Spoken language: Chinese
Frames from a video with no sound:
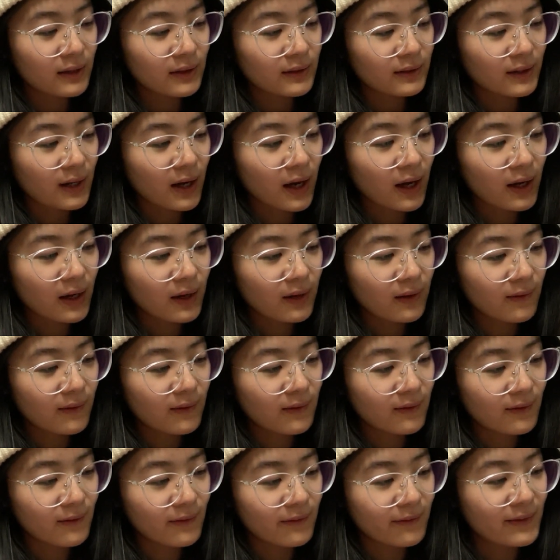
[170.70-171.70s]
然
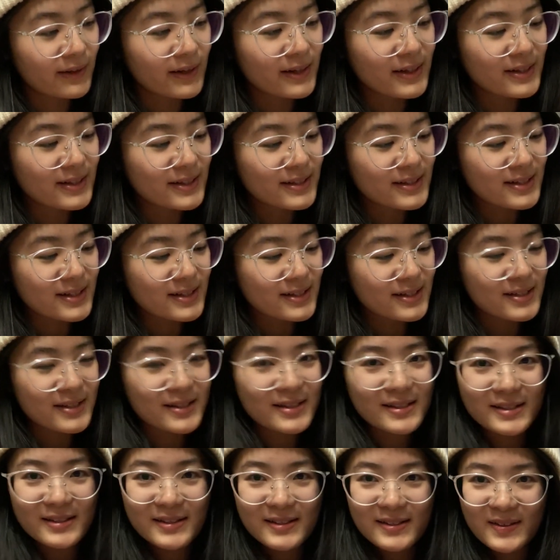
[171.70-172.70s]
后这
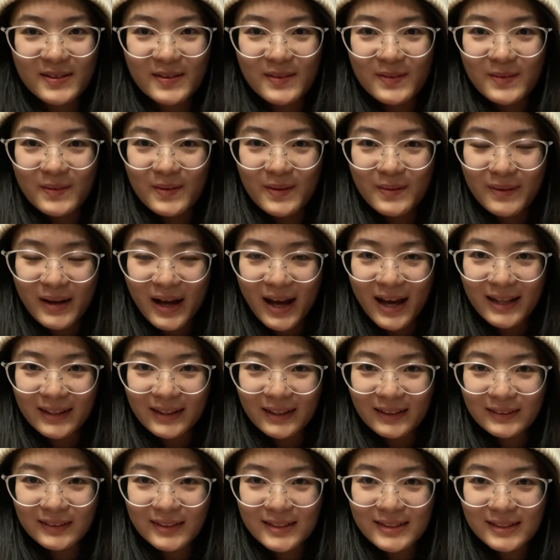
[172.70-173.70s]
是我拍
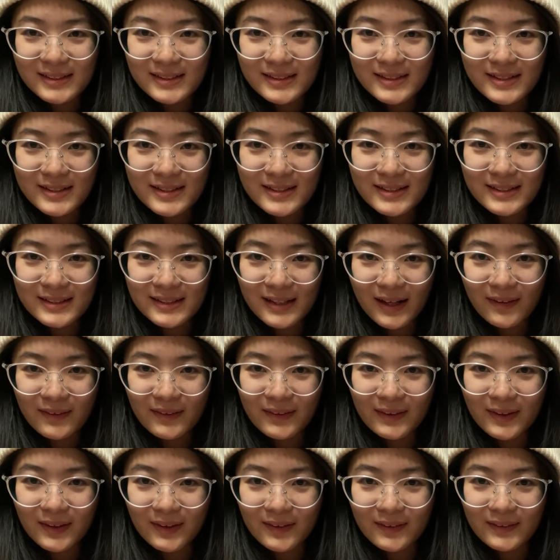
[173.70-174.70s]
到的几只小
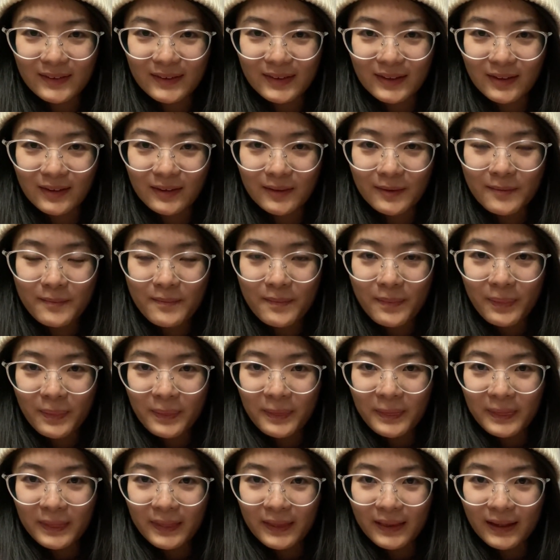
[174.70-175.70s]
狗狗。
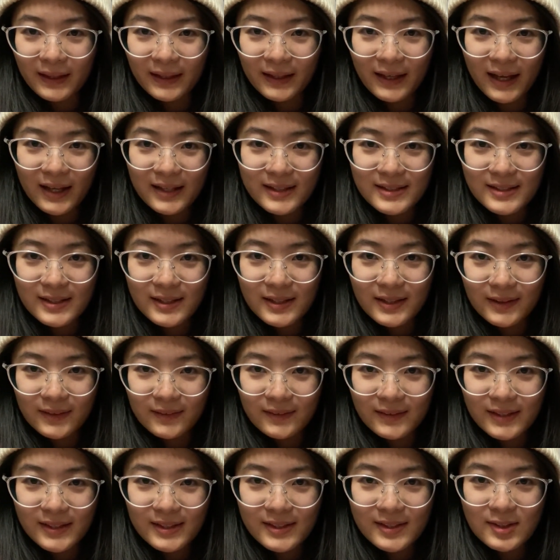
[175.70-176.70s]
你看这里
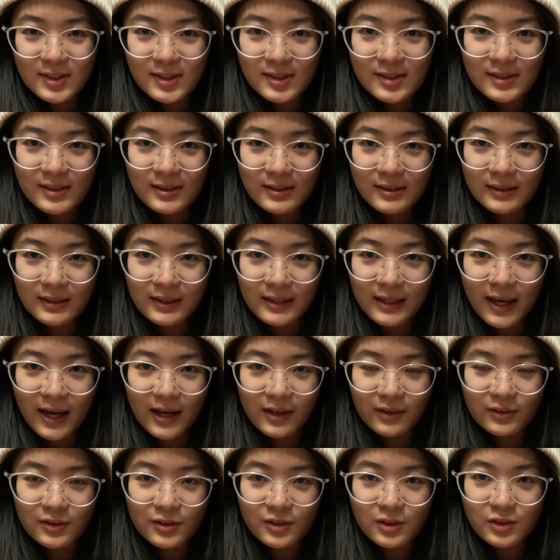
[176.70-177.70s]
有一只、
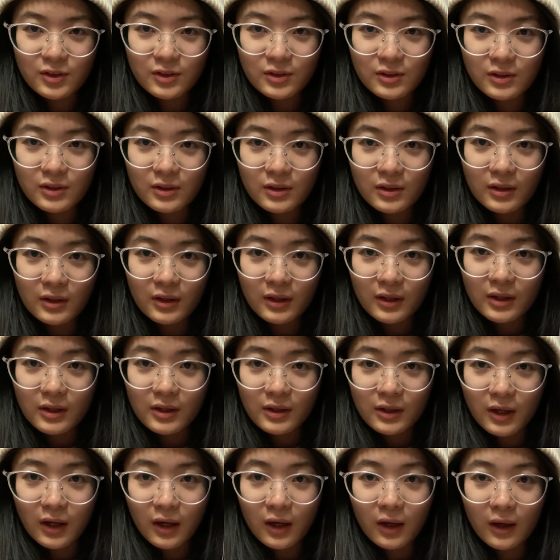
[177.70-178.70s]
两只，
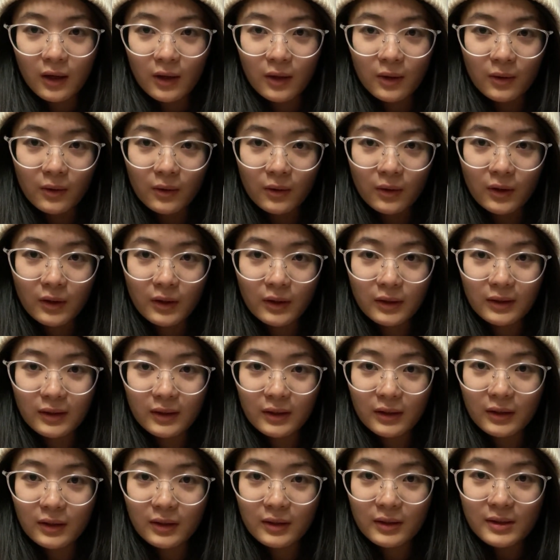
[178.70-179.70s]
然后
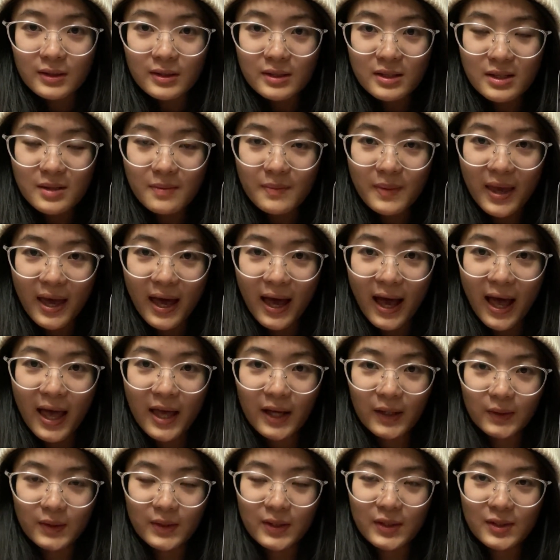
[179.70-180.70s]
这边还
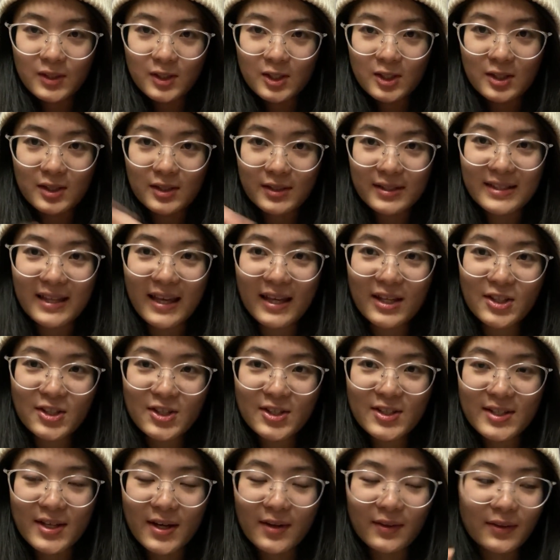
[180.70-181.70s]
有一只，三
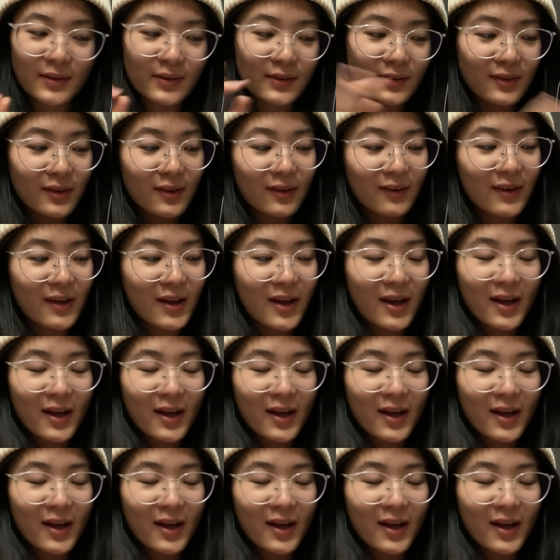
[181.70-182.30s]
只小狗狗，